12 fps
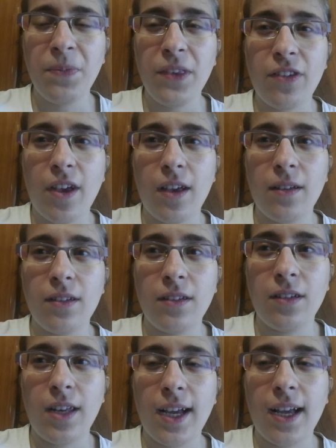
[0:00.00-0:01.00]
cioè,
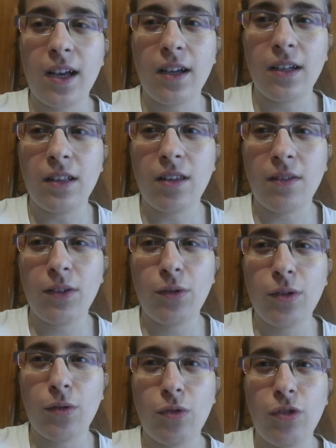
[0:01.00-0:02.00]
eh, raga, l'intervento
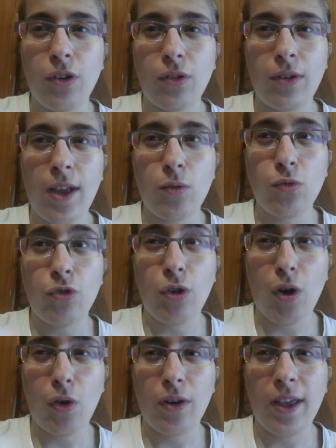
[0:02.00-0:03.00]
chirurgico non è un
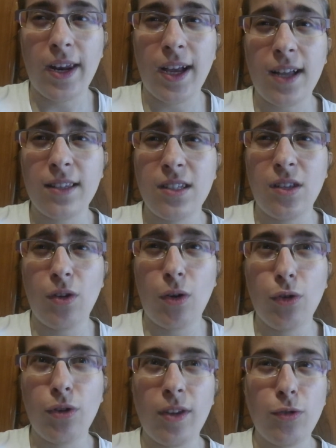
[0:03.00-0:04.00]
gioco da ragazzi. Ho
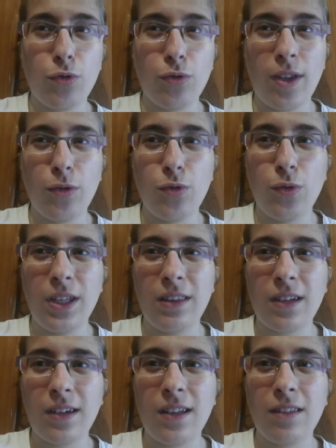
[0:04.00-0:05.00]
notato sono andando su
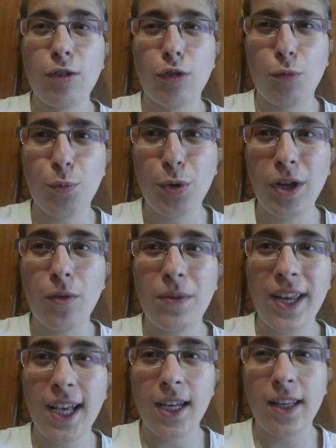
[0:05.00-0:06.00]
internet, sono pure come i
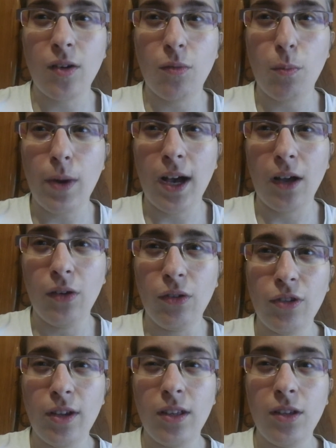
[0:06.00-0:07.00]
regali di compleanno.
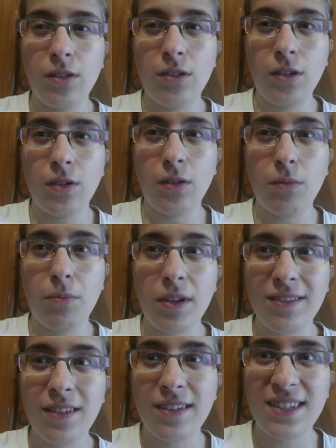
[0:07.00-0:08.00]
Cioè, io dico, ma
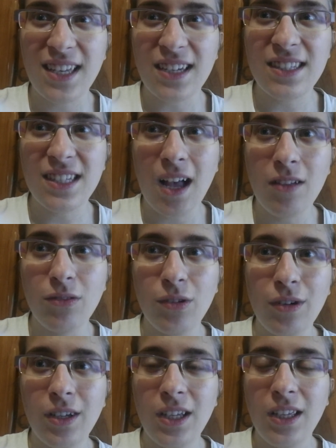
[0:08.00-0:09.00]
state
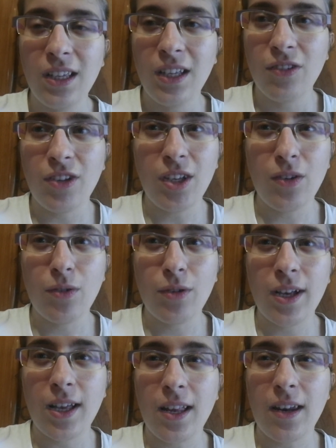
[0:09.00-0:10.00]
scherzando? Cioè, io non lo
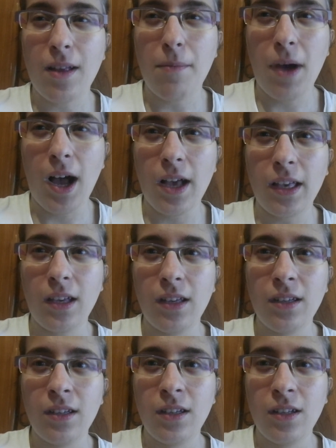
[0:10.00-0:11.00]
regalerei mai
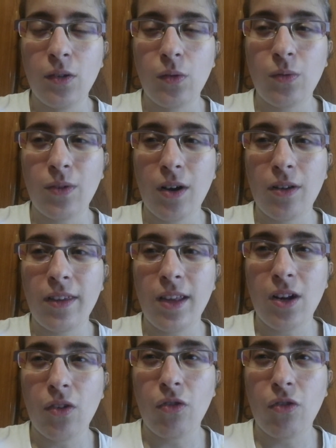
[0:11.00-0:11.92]
una cosa del